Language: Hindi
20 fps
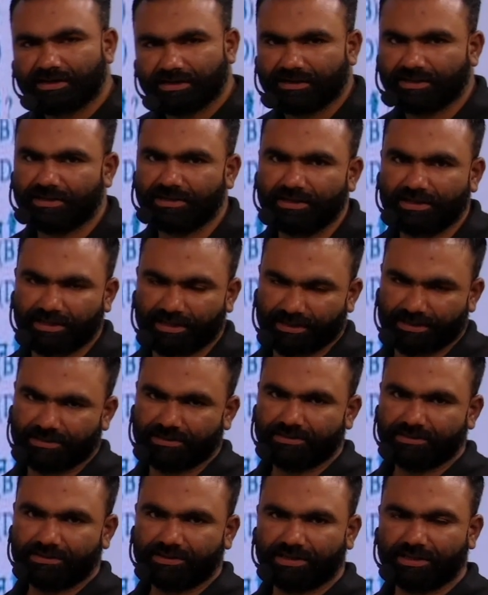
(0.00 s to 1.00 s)
नहीं है
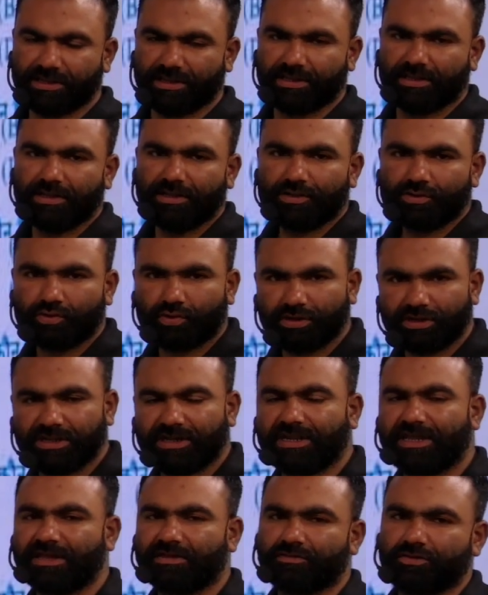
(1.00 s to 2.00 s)
ठीक है थोड़ी
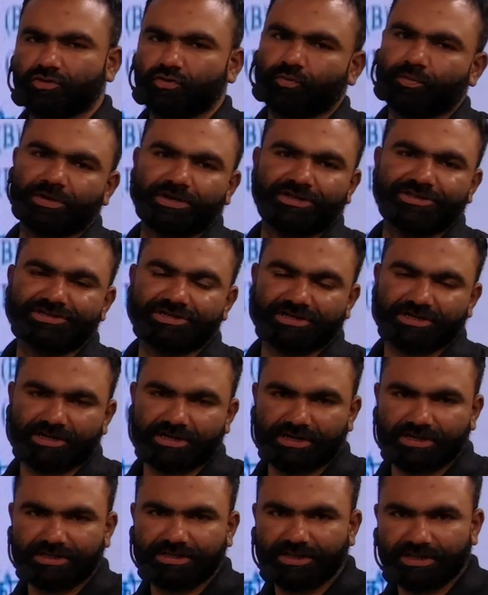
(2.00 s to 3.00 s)
लैंग्वेज ऊपर नीचे
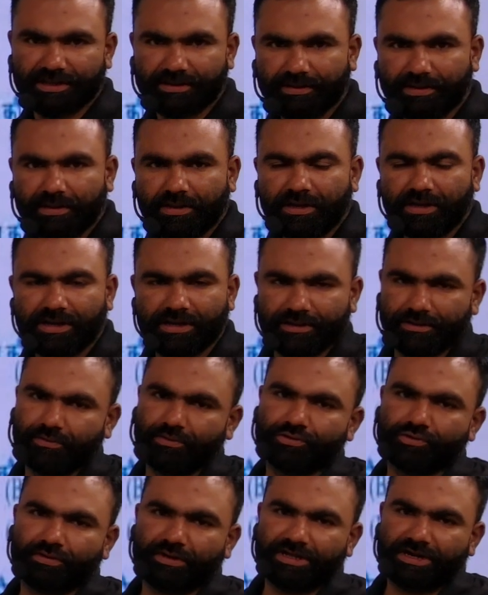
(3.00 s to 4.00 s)
कर रखी है
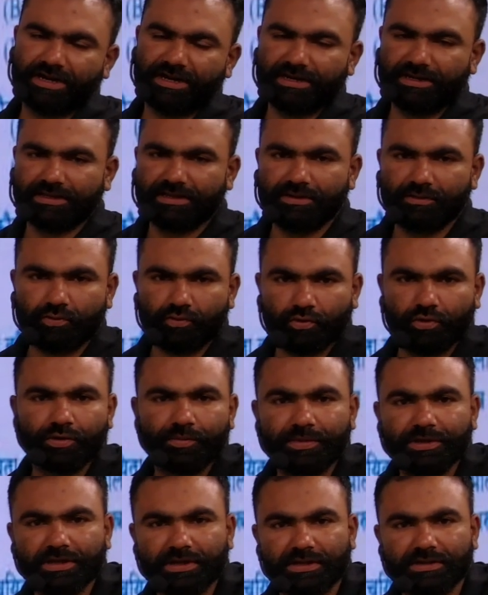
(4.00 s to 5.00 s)
आयोग द्वारा लेकिन कोई
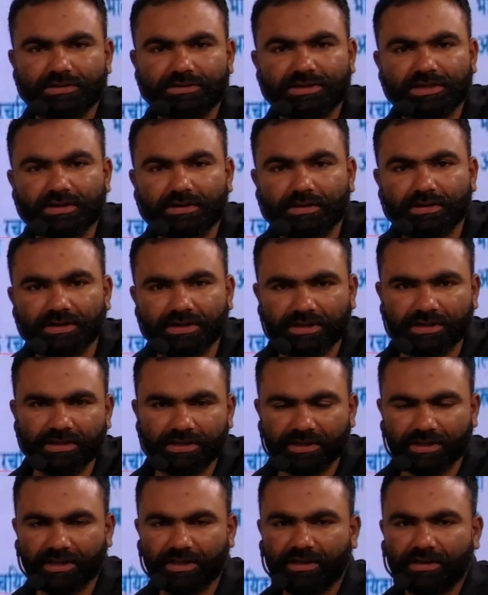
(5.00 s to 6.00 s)
भी अंतर नहीं
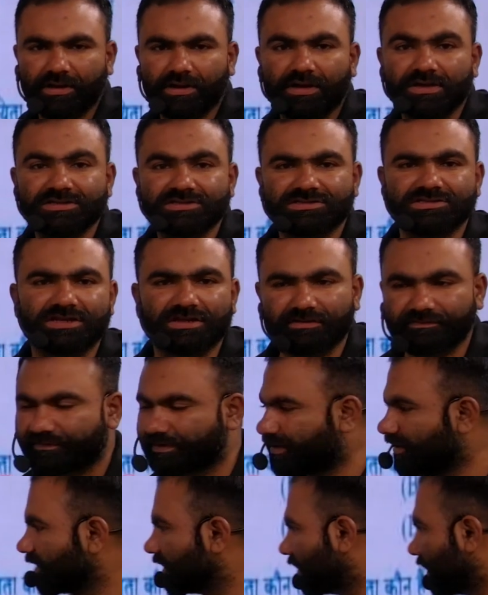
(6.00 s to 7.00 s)
है आंसर
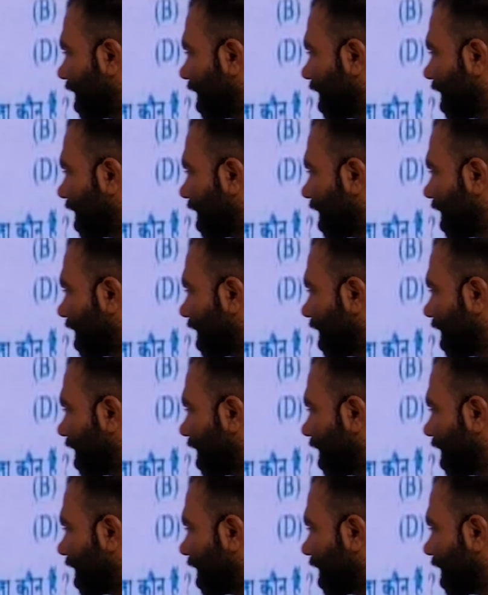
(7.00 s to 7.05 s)
वही है